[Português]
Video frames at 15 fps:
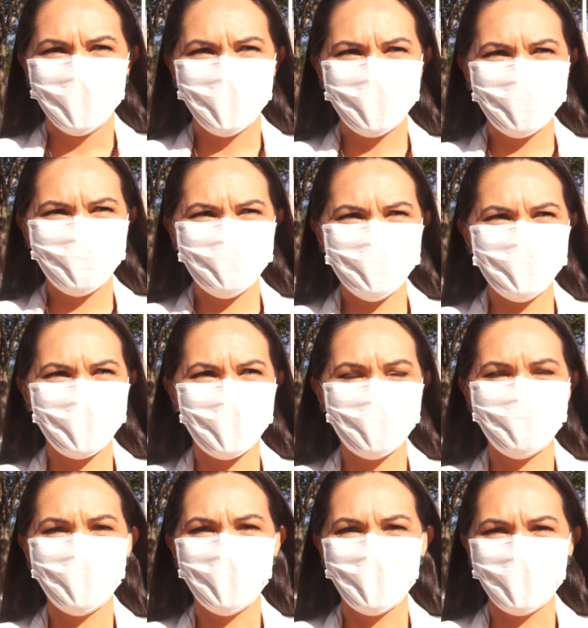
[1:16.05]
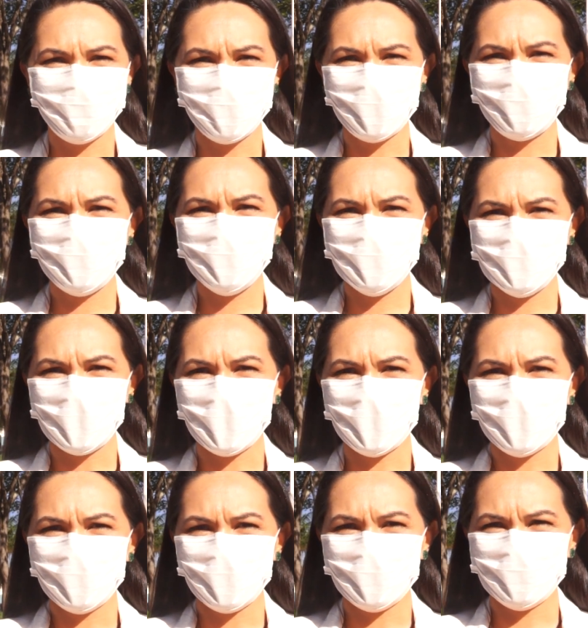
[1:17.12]
e que nos leva a
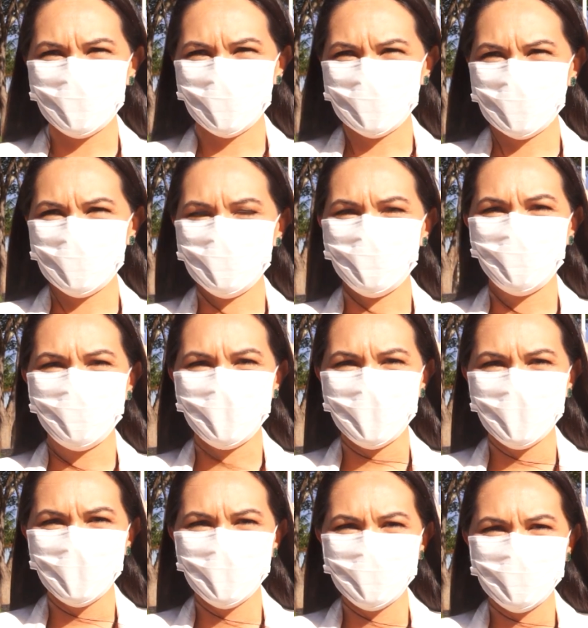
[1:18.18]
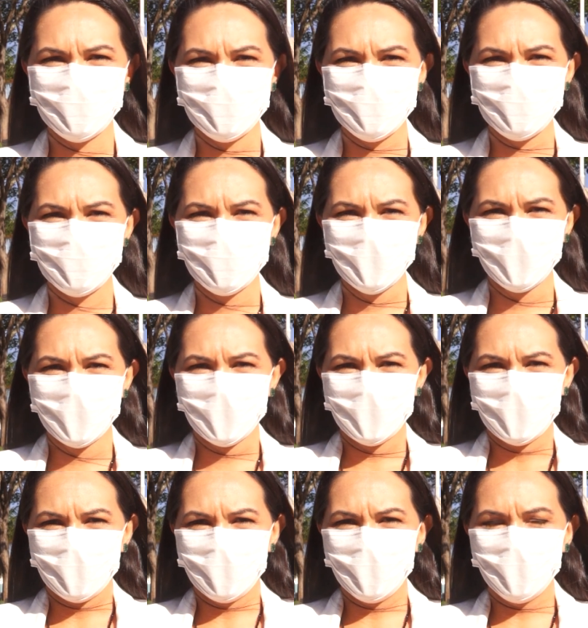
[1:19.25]
valorizar as nossas conquistas
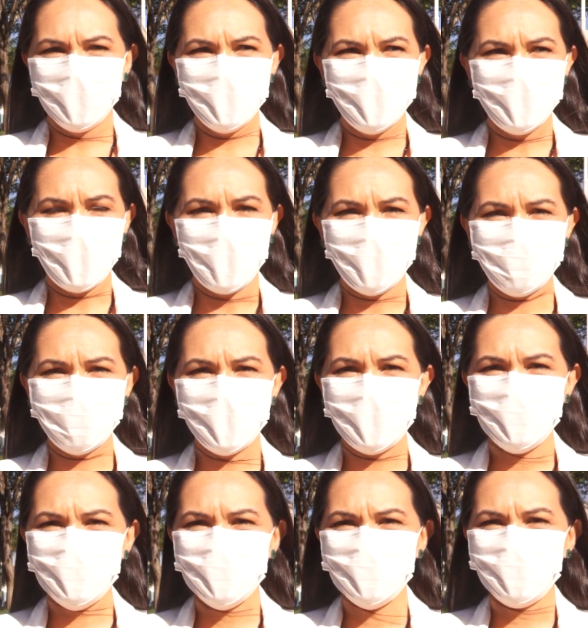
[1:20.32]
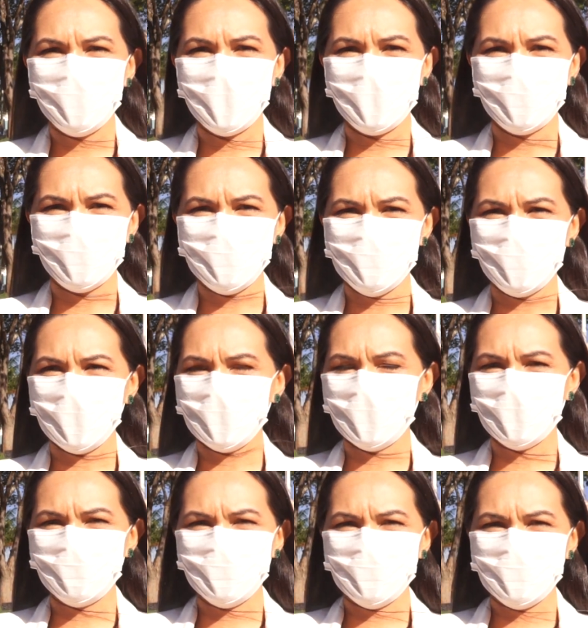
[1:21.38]
e refletir o que, é que nós
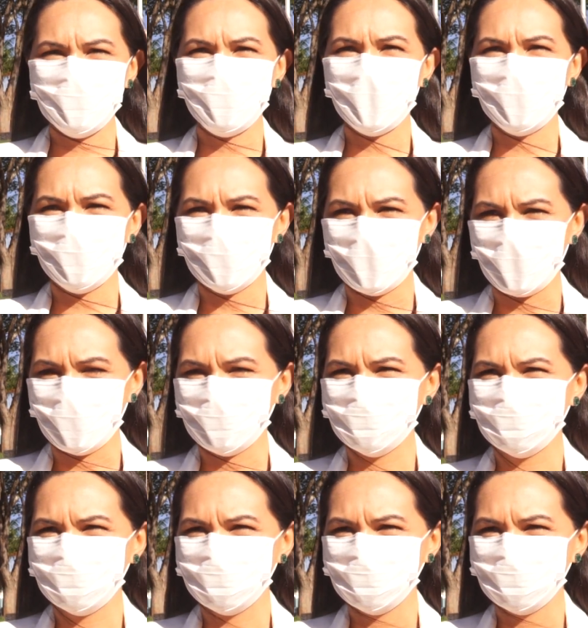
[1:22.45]
podemos melhorar.